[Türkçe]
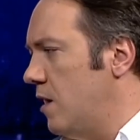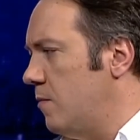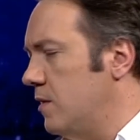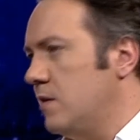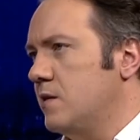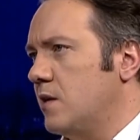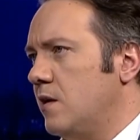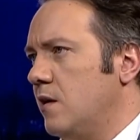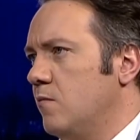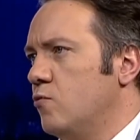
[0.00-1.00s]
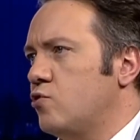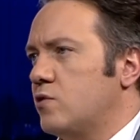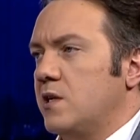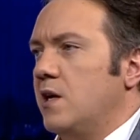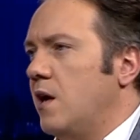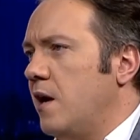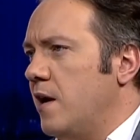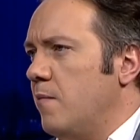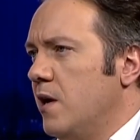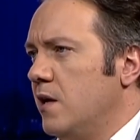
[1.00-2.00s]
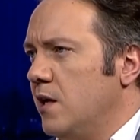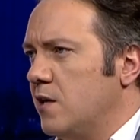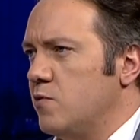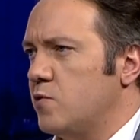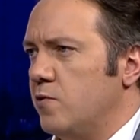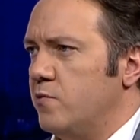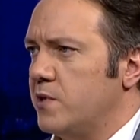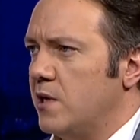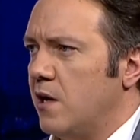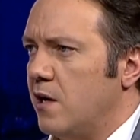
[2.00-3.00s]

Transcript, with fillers: Derman Teyzenle, Muçk, Sihirli Annem. İşte ben sana o yüzden